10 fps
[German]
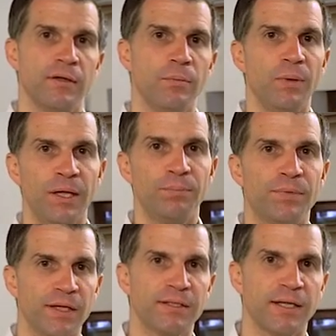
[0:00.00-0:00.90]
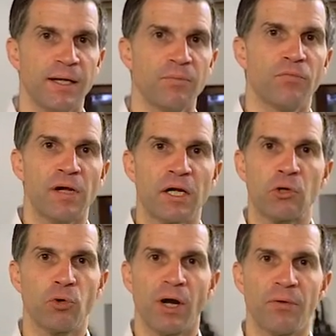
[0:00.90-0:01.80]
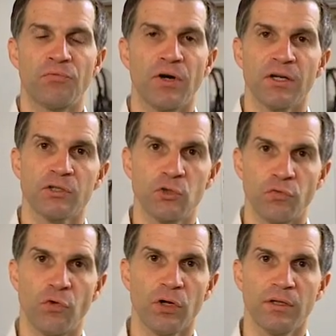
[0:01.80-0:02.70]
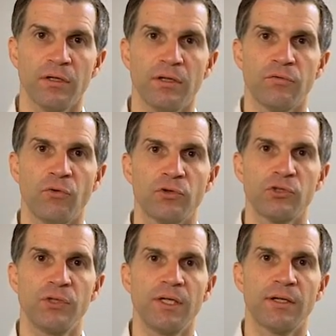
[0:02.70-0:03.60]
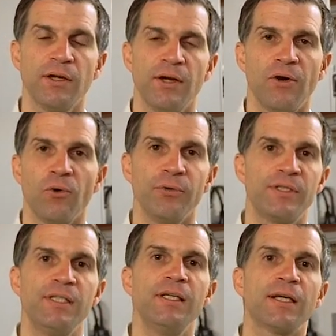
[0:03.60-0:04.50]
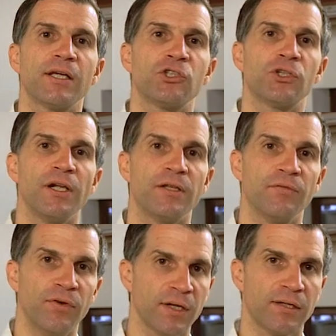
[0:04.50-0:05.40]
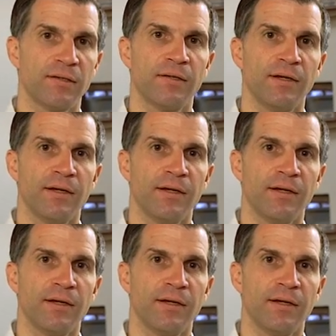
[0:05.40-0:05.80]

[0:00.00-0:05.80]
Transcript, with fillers: Beliebt deshalb, weil Chlor einfach sofort äh, funktioniert und sichergestellt wird,